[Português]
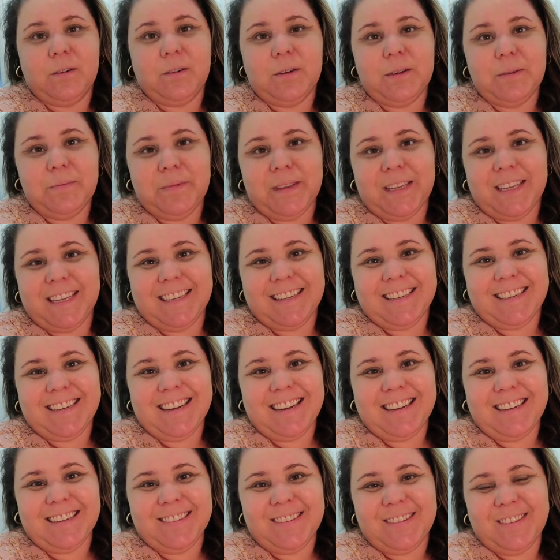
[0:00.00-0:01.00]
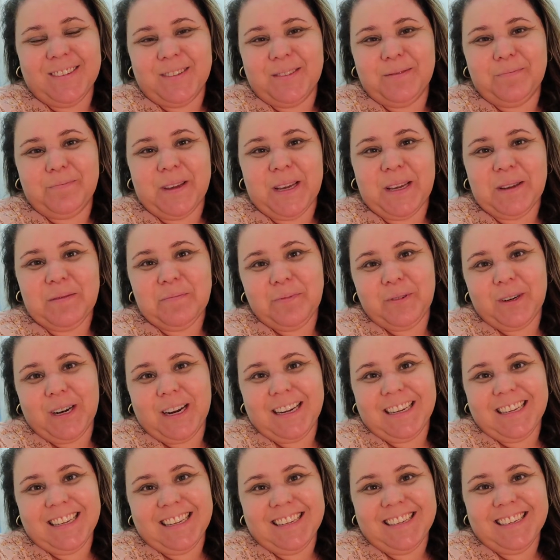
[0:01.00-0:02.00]
Oi, amiga, tudo bem por
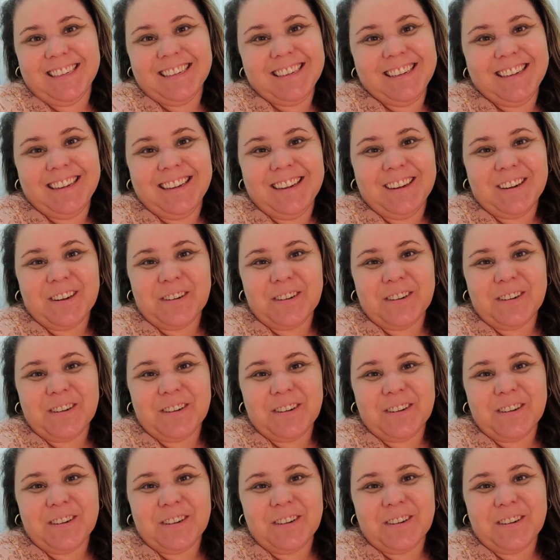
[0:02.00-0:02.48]
aí?